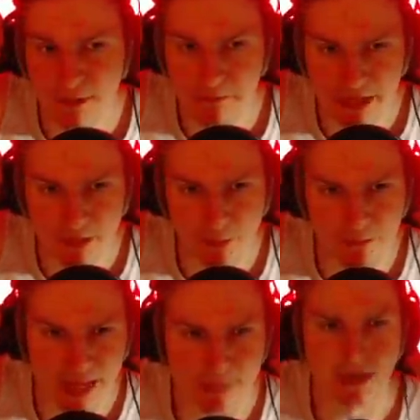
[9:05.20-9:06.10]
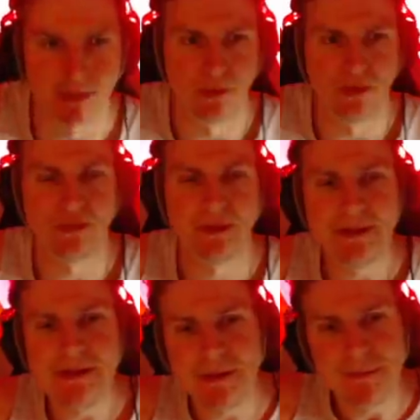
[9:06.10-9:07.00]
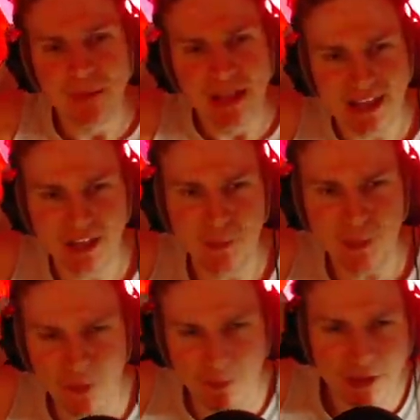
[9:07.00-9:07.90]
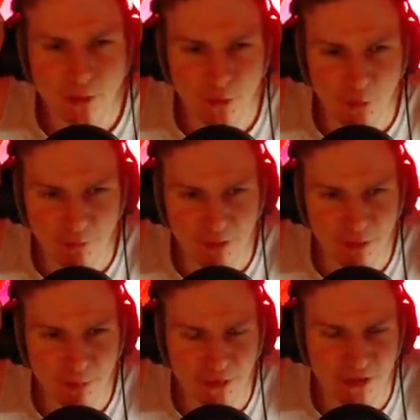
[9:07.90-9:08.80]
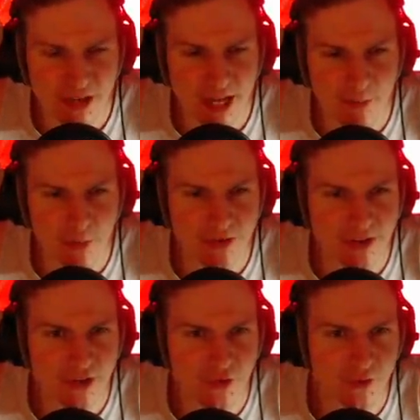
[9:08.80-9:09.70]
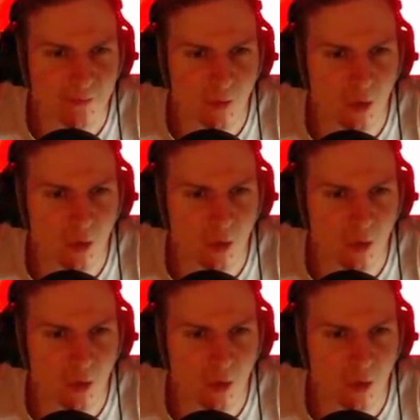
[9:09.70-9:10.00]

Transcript: Minimum mehr machen muss. Last Whisper macht nur noch 75% Armor Reduction.